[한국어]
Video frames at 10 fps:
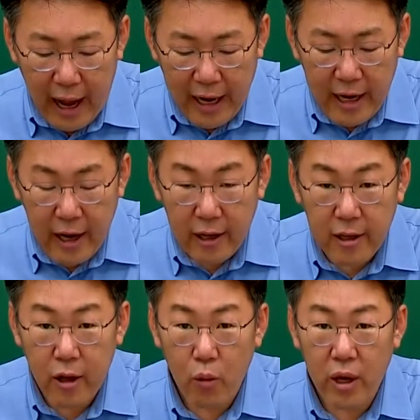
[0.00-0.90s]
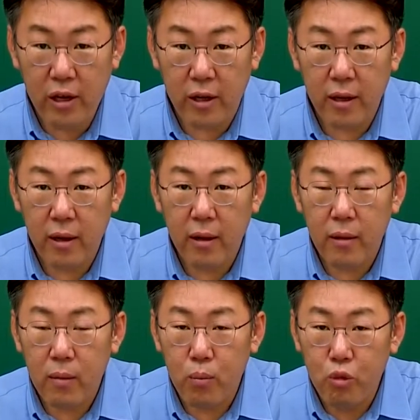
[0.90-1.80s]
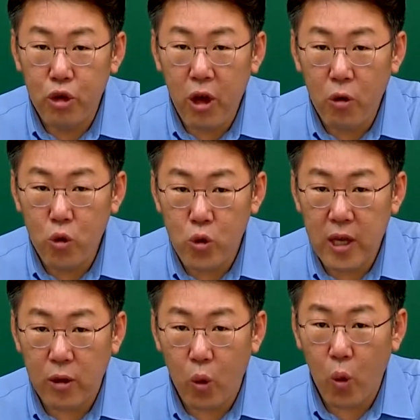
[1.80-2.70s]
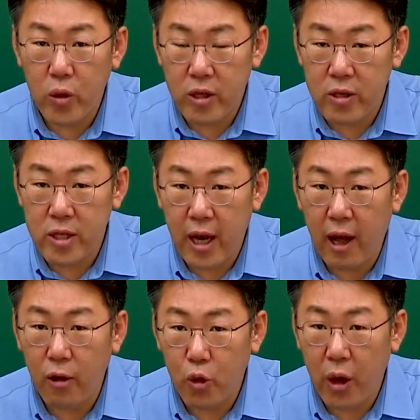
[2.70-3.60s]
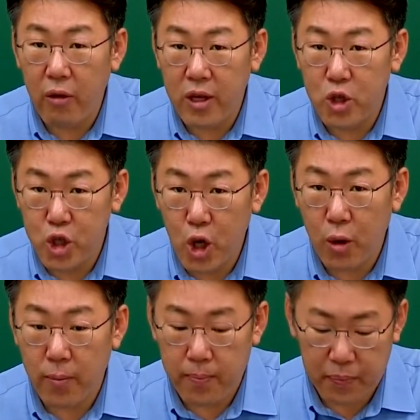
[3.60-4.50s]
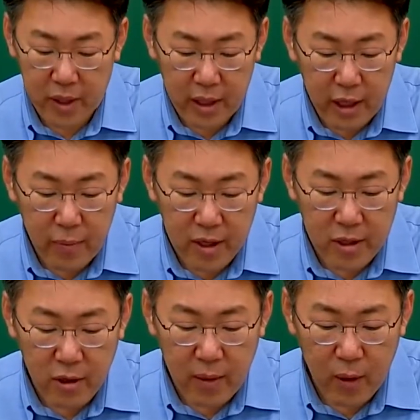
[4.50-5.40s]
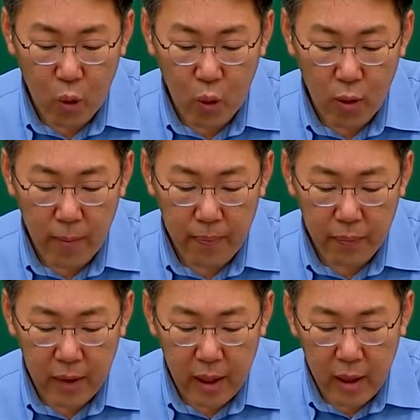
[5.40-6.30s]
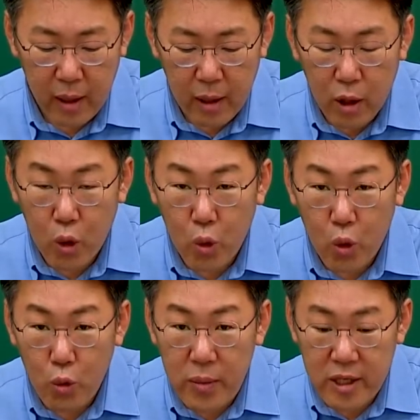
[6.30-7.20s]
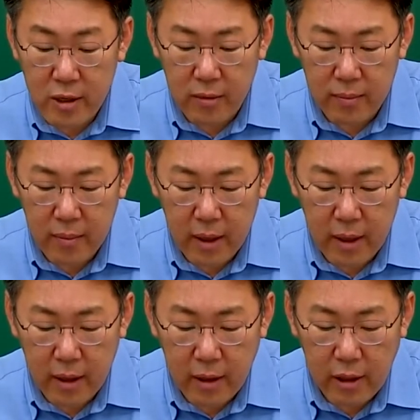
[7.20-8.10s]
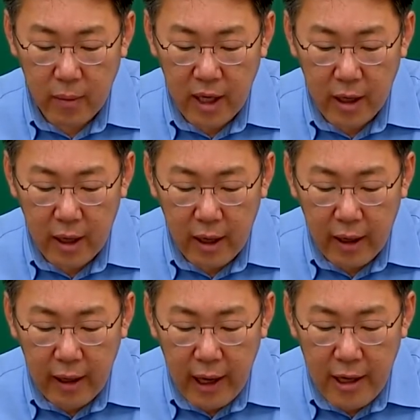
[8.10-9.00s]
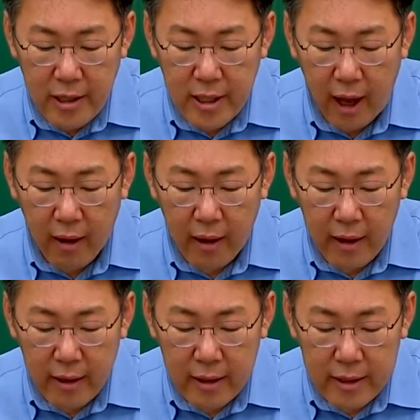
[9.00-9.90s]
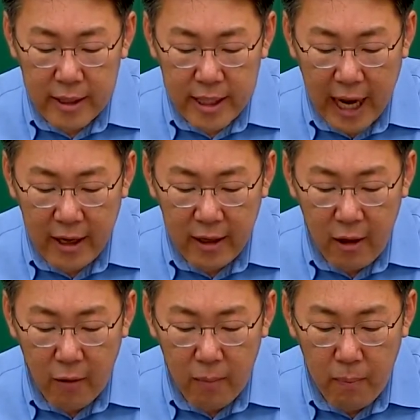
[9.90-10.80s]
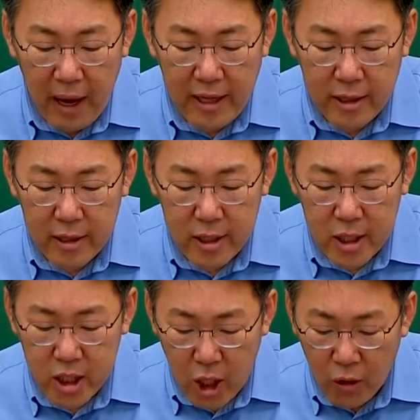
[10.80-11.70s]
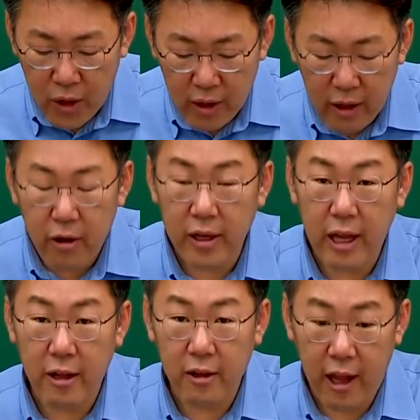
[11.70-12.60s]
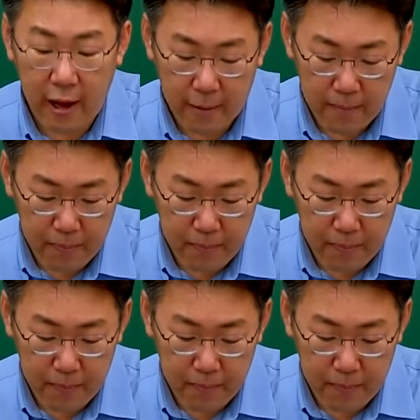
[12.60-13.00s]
아리랑 같은 경우에는 무형유산으로 등재가 되어 있죠. 2번 정답이고 호민정음, 그 다음에 해인서, 장경판, 전 이렇게 돼 있는데